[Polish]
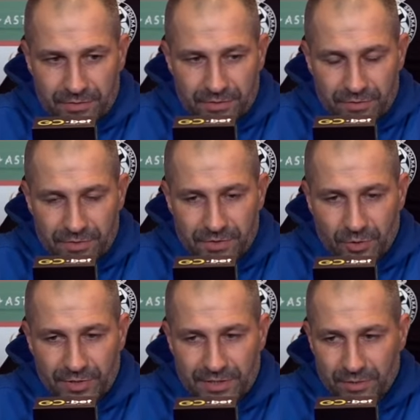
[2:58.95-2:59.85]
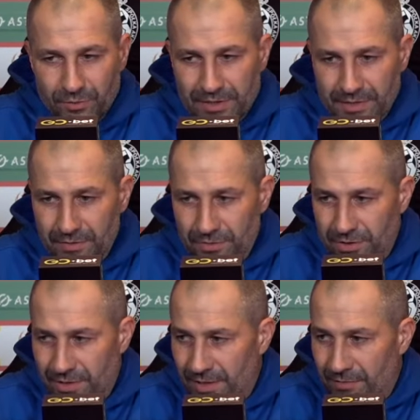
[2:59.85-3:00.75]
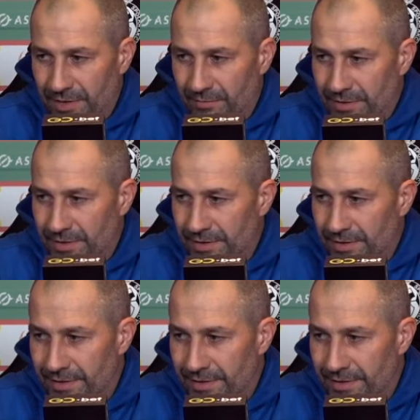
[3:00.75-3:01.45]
sobie sytuację do strzelania bramki.